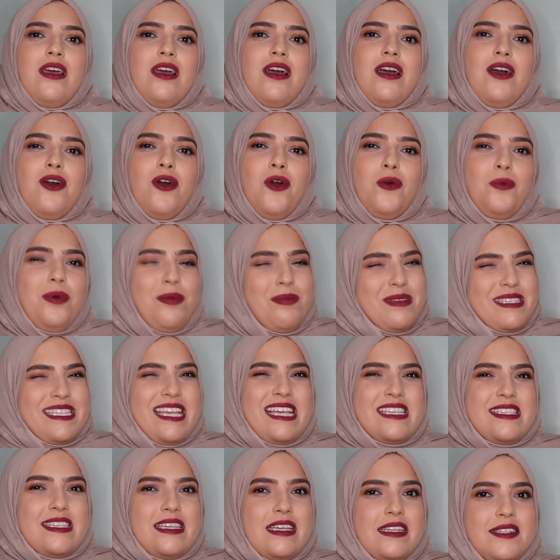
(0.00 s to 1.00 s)
آه، بس
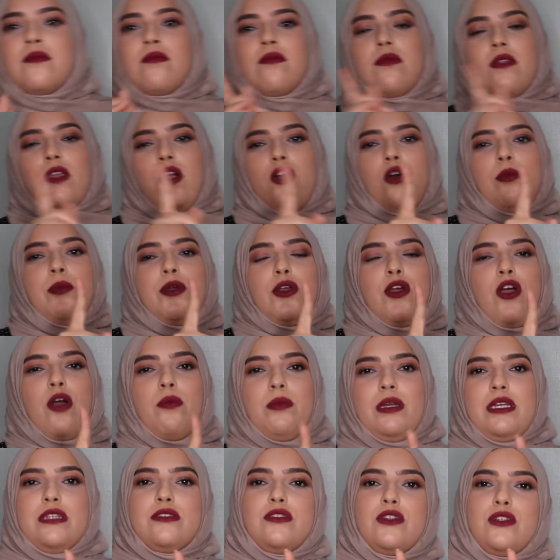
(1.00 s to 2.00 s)
حزين
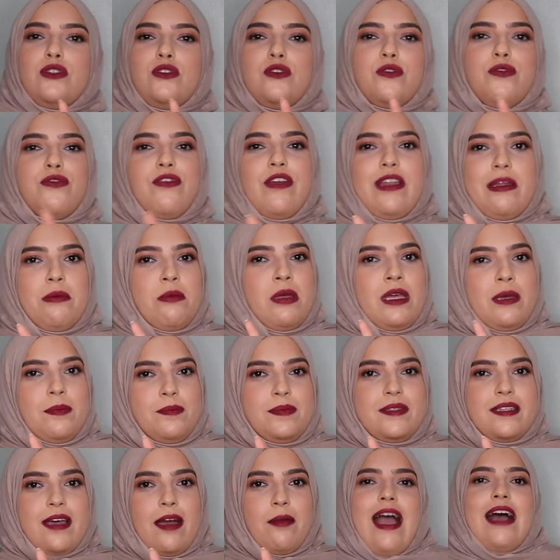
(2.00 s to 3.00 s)
عمركم حضرتوا فيلم
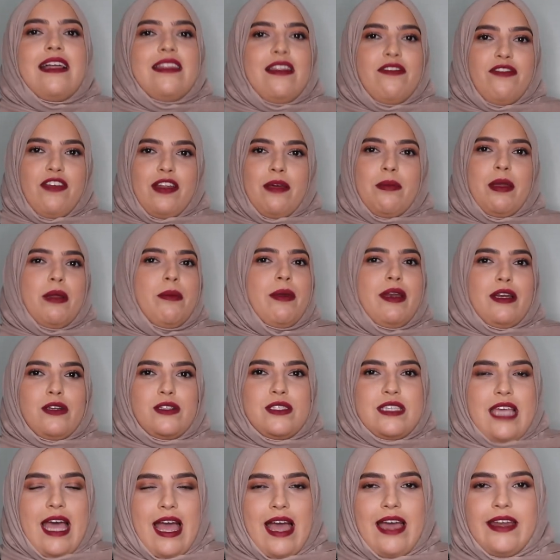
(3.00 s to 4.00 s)
هبتة هذا الفيلم انا مره
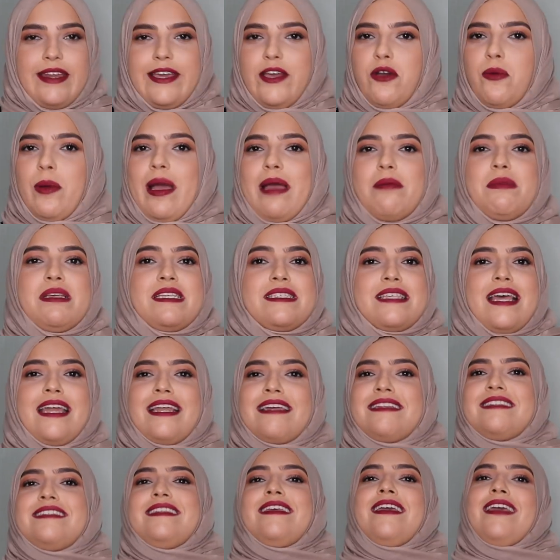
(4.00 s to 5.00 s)
كنت زهقانه يوم خميس
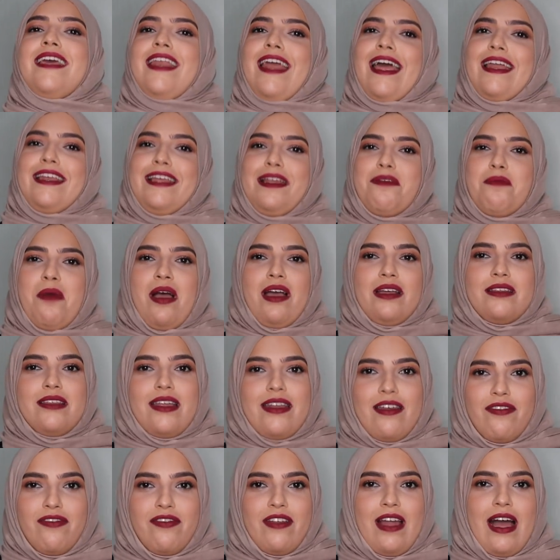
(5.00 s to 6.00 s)
انا كثير قليل ما
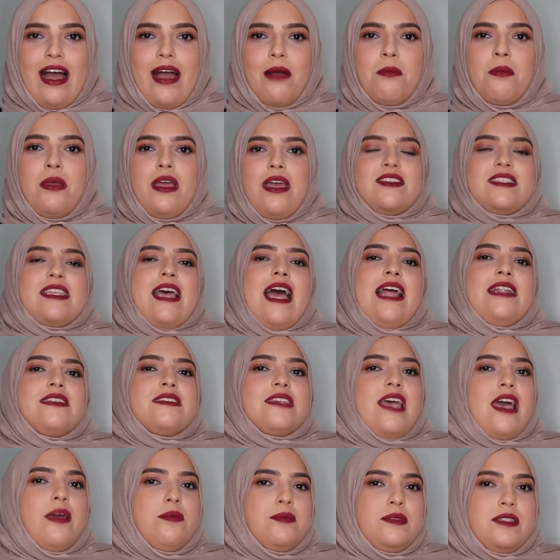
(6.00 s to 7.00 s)
احضر افلام
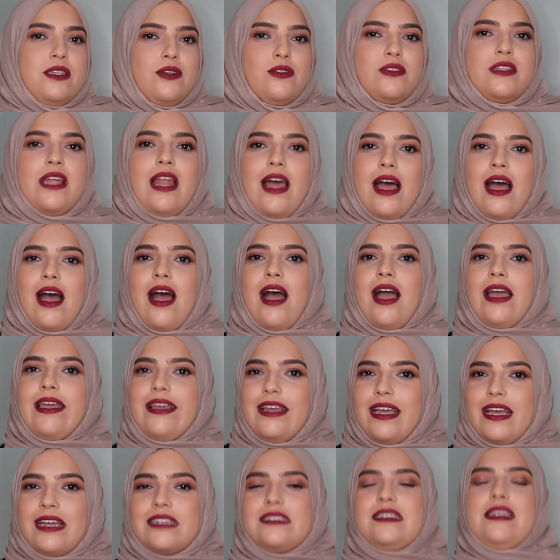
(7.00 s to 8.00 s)
فسالت صاحبتي قلت لها
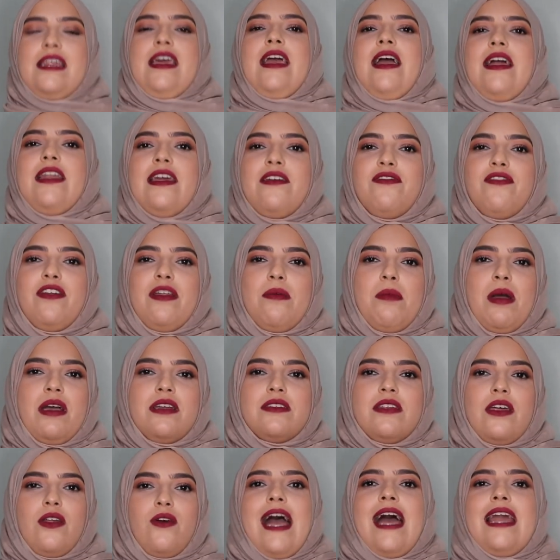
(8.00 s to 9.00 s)
اقترحي علي فيلم
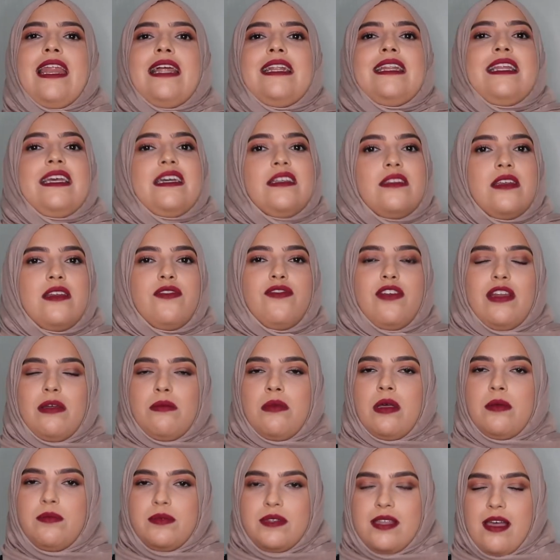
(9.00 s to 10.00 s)
احضره قالت لي احضري
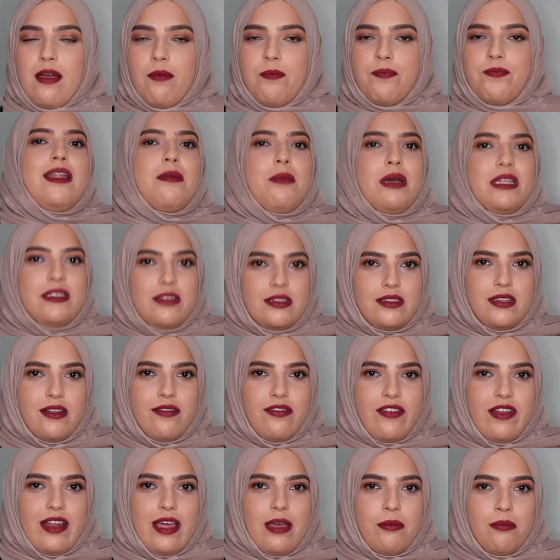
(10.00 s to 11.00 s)
فيلم هبتة لما حضرت
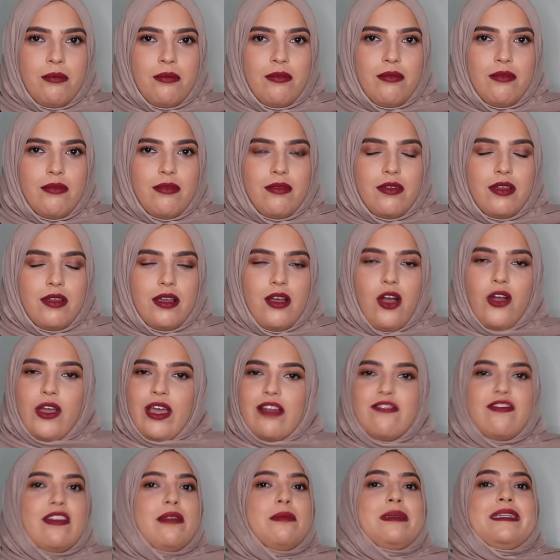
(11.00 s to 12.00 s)
الفيلم
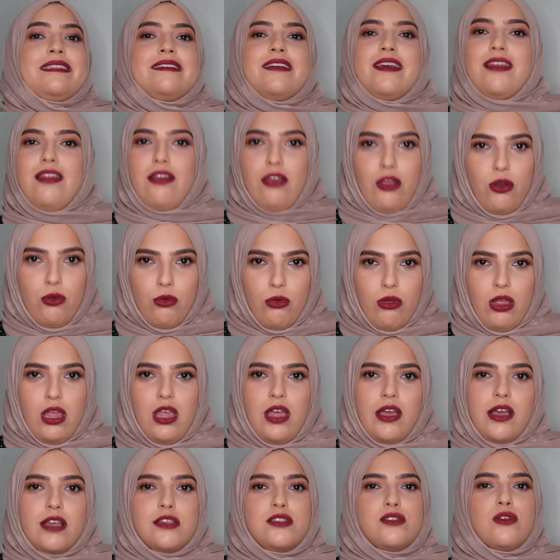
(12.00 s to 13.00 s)
اوكي الفيلم كثير حلو
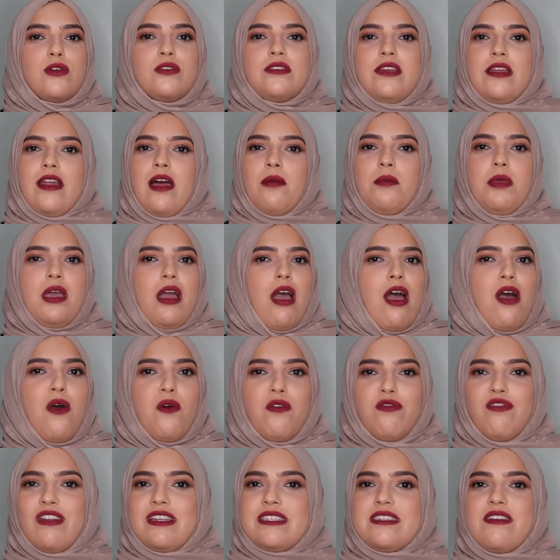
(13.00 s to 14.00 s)
قصته كثير عميقه
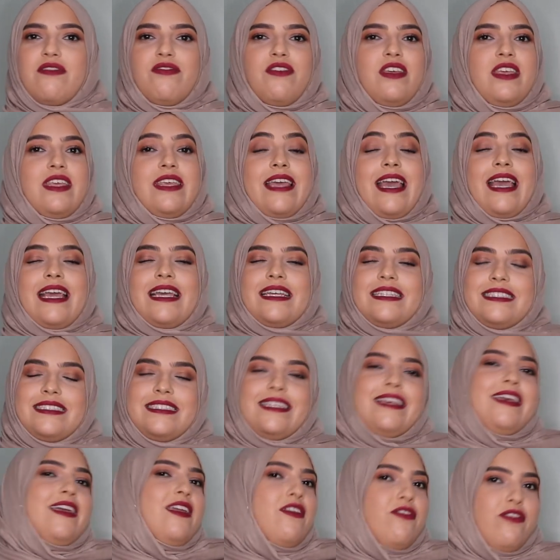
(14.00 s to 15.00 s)
وفلسفيه
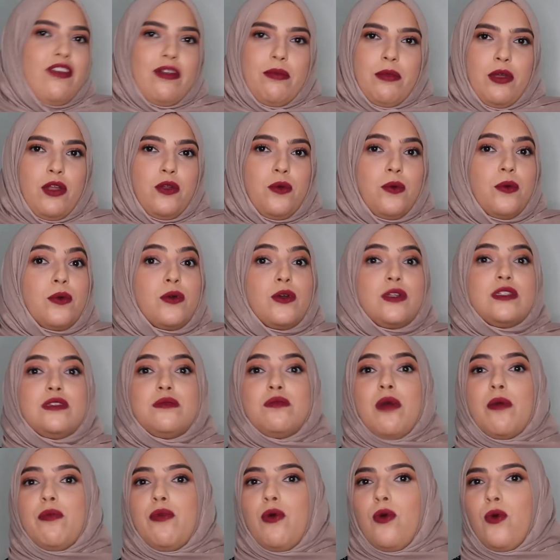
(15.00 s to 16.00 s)
كثير الفيلم حلو
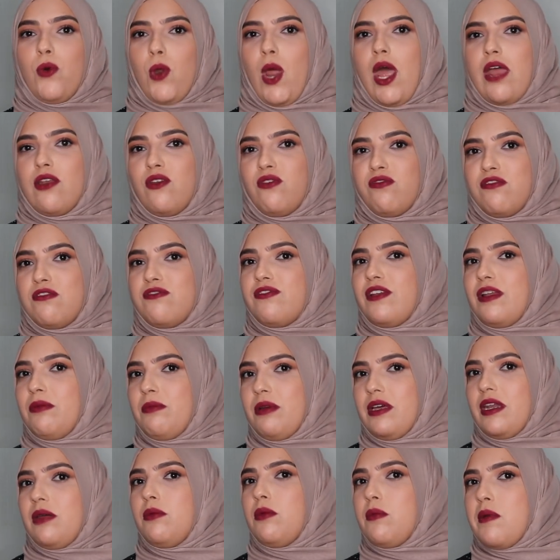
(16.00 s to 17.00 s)
كنت مبهوره انه في
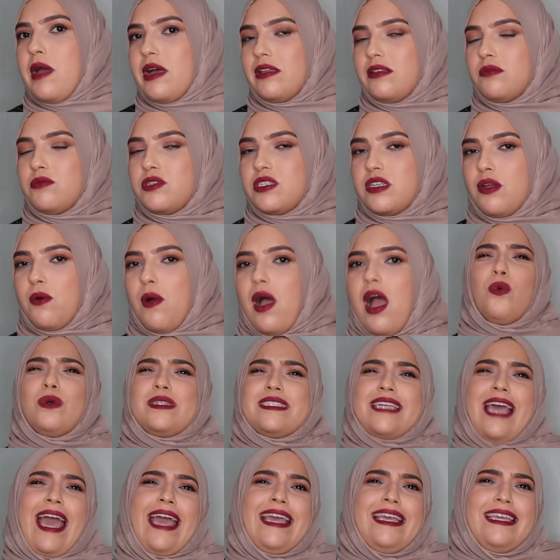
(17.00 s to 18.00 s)
فيلم عربي بهذا المستوى
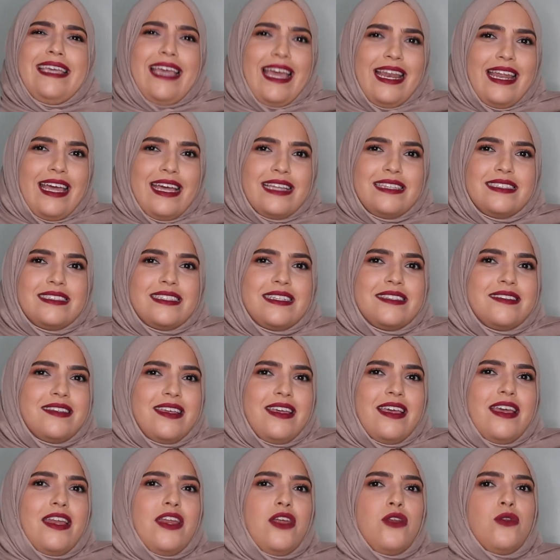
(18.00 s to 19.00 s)
وتخيلت
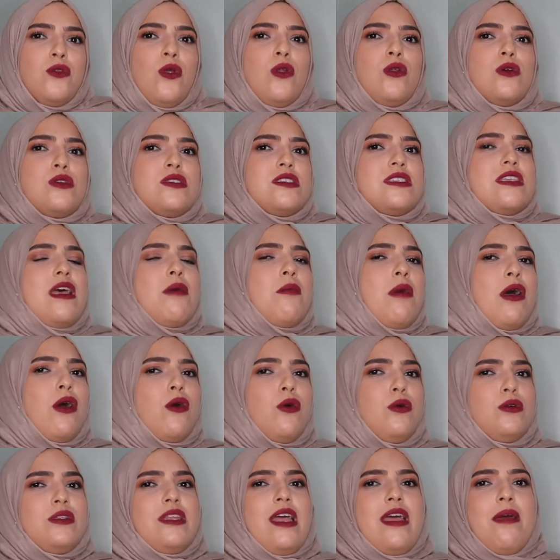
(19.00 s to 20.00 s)
كثير انه القصه
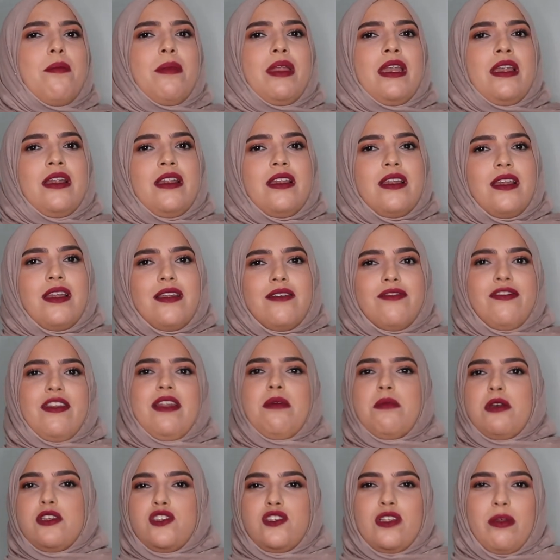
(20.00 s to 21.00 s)
ماخوذه من
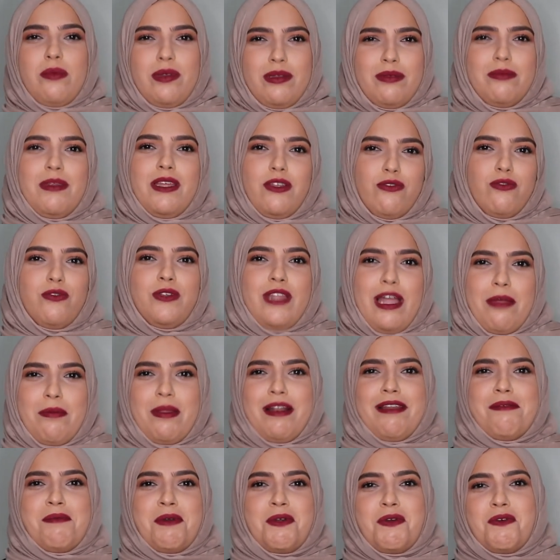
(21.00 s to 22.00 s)
فيلم اجنبي بتعرفوا
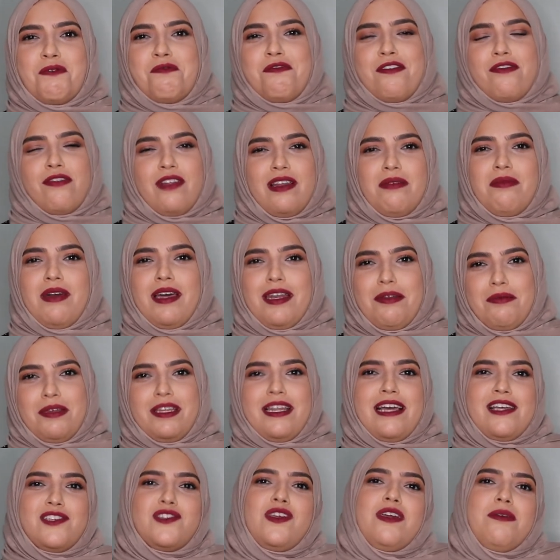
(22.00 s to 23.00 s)
دائما لما يكون في فيلم عربي
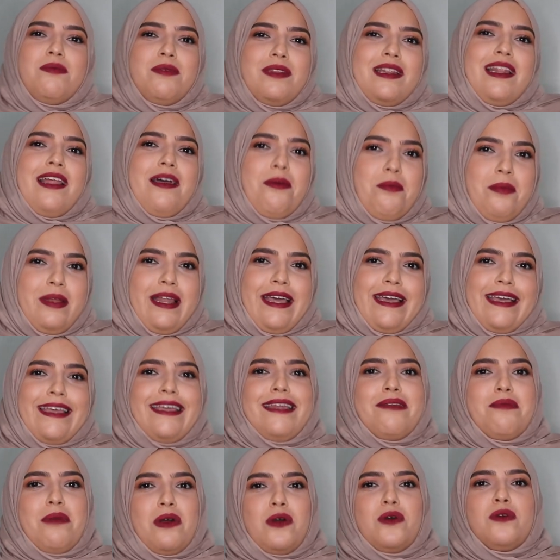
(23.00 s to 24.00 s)
ناجح بيطلع
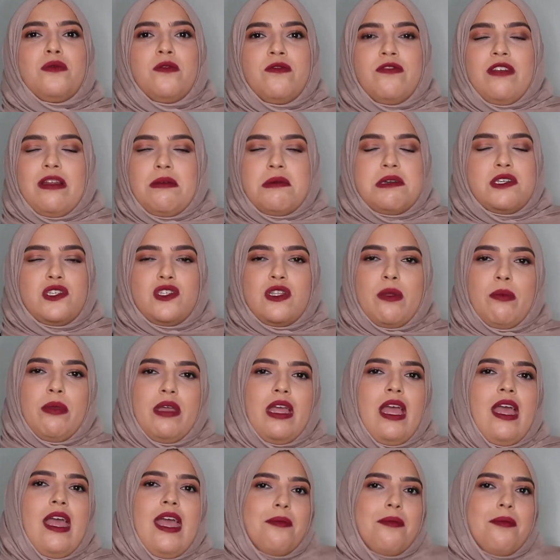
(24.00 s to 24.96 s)
بالاخير ماخوذ من فيلم اجنبي